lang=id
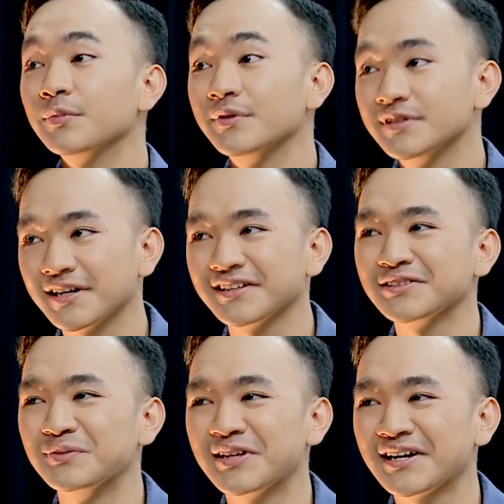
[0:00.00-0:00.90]
pembicaraan kita
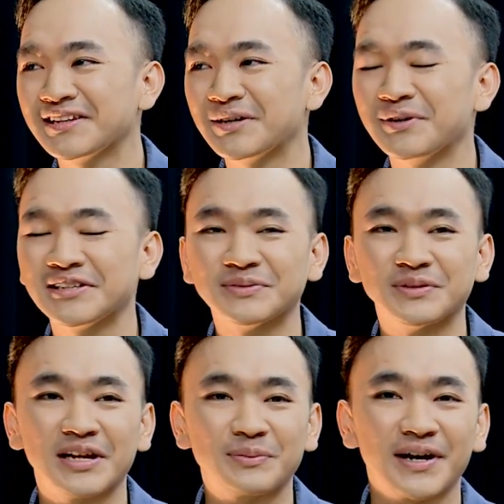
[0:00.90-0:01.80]
sebentar, kita break iya. yeah.
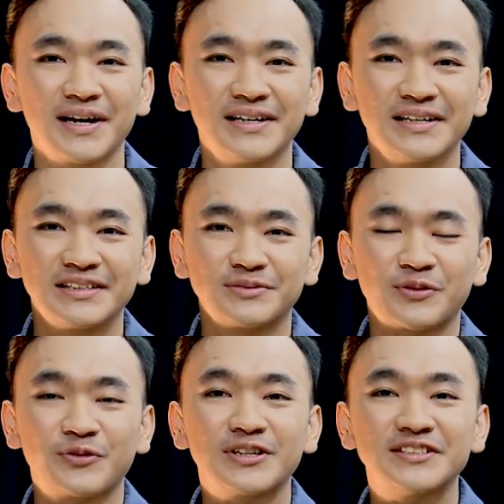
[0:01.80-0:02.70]
sebentar Pak.
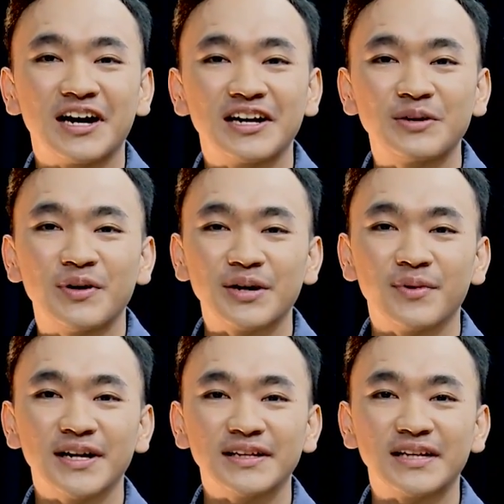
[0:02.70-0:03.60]
Smart viewers jangan
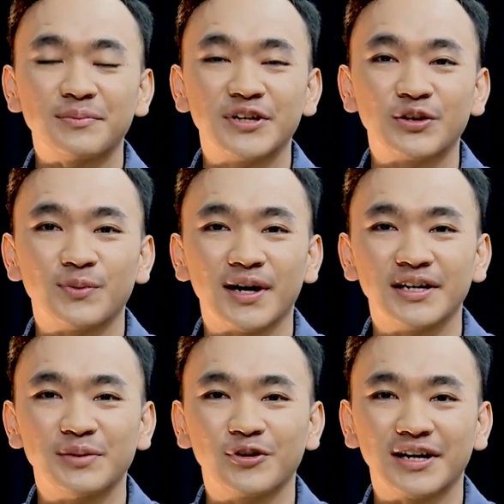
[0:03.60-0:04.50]
kemana-mana, tetap di rumah
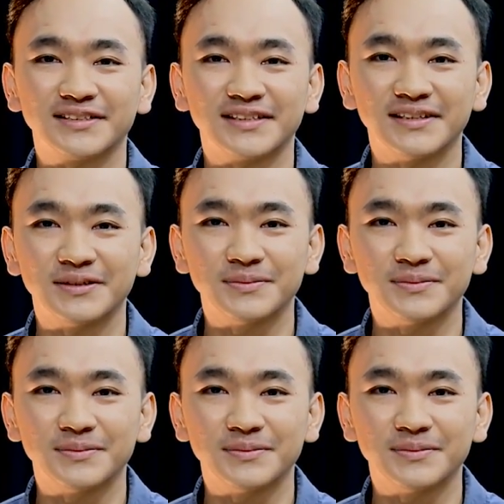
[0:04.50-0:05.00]
demokrasi.